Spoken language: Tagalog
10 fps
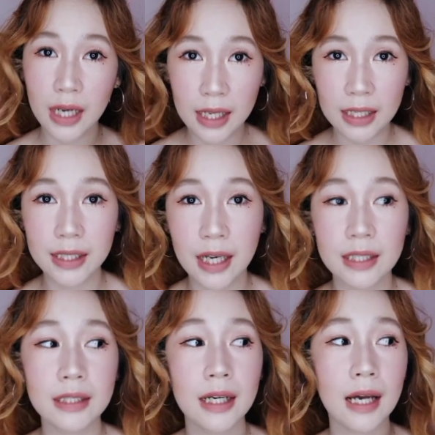
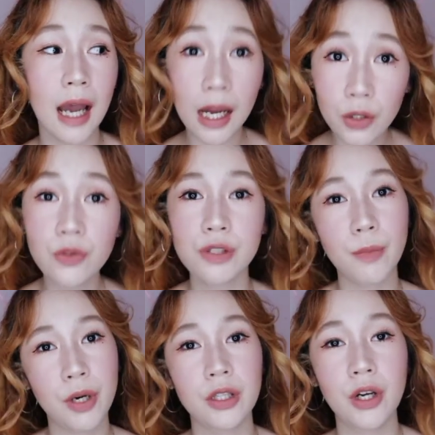nilalagyan ng halong
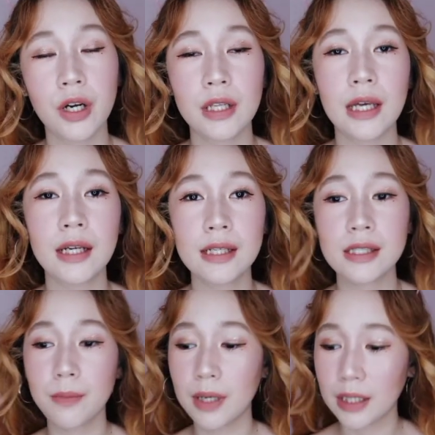smart cart hanggang
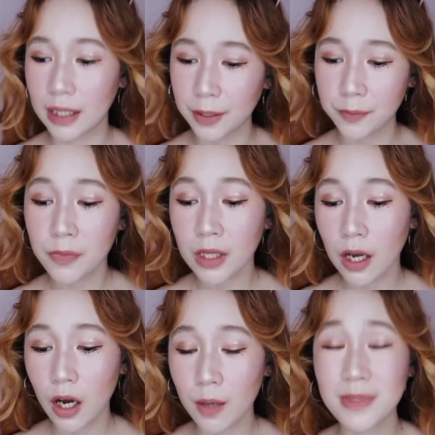sa maging
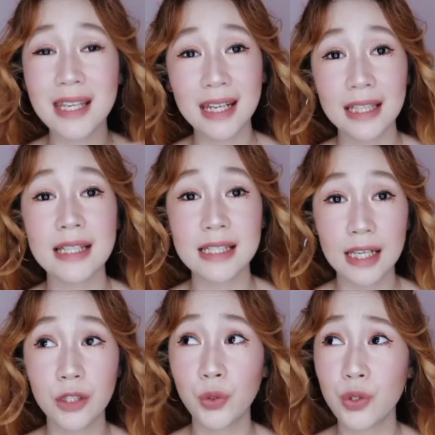um, sanay na
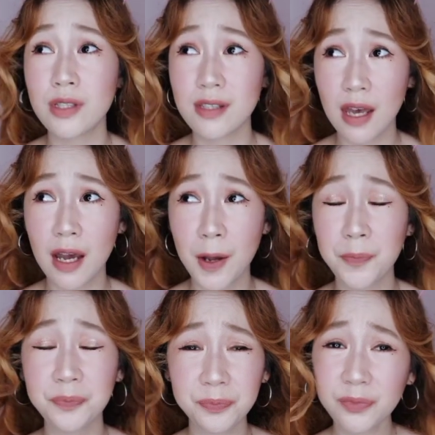sila doon sa
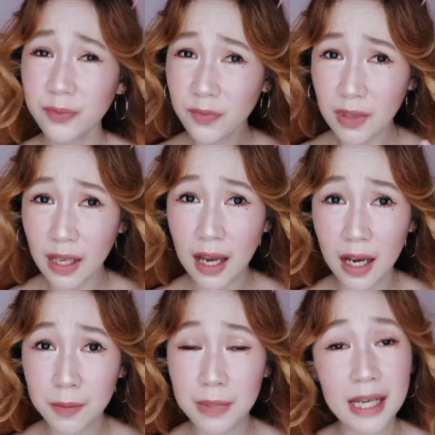
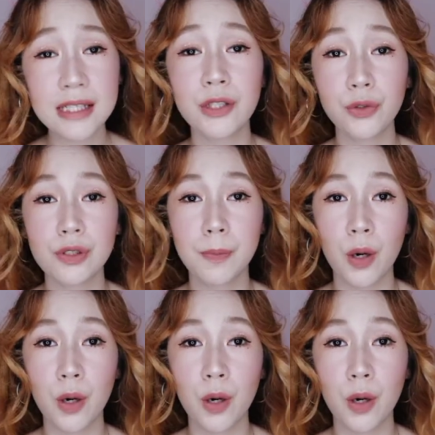um, last anong's